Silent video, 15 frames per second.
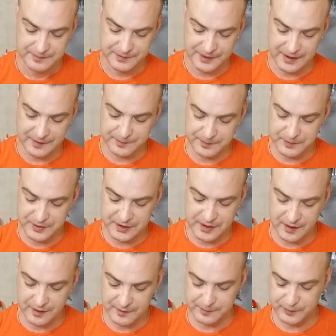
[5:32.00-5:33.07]
Прям
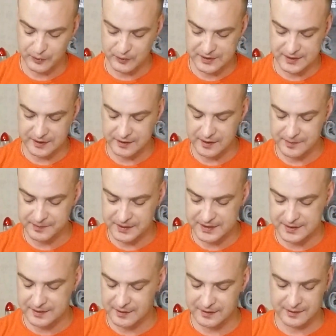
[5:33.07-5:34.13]
меня
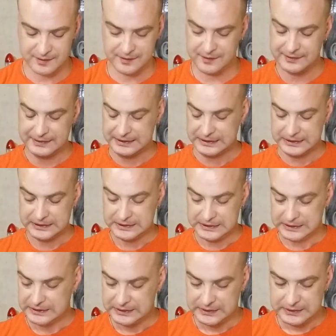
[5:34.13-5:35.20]
просто-напросто
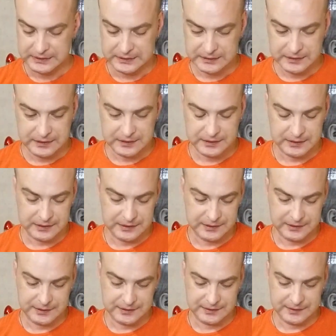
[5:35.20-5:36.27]

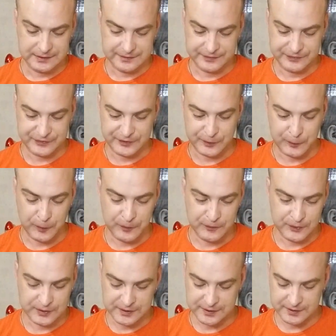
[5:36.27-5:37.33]
э, в таком
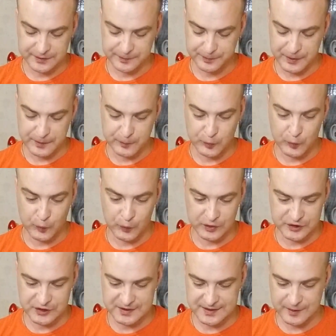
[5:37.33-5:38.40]
вот прям
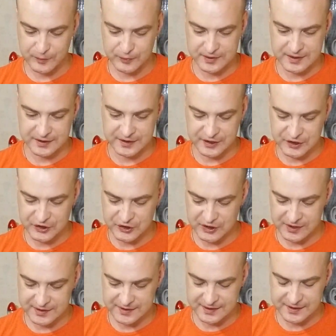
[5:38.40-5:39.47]
хочется
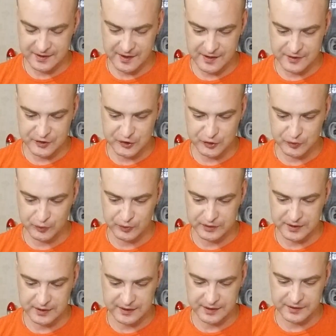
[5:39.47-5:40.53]
услышать, как, что.
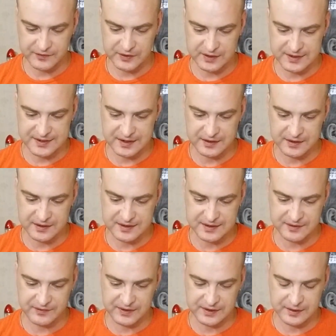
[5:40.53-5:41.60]
Так, я, наверное, сильно
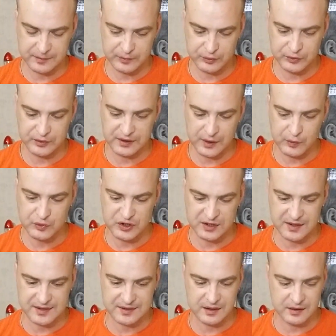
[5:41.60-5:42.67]
доставать не буду. Я уже
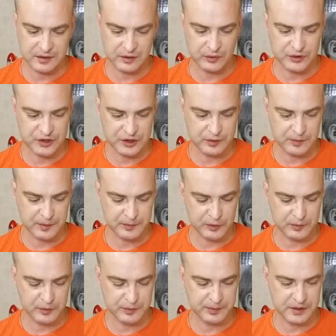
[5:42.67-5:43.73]
достал, короче, но
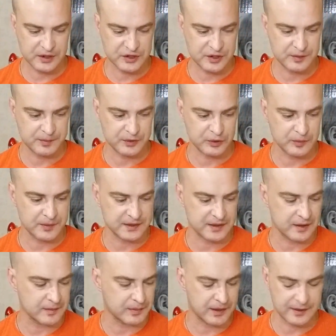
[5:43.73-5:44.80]
попробую положить потом
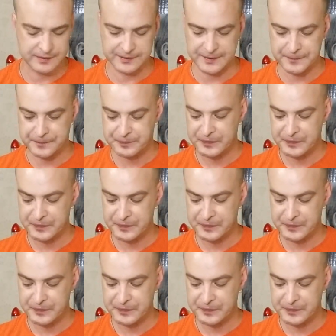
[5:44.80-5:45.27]
это обратно.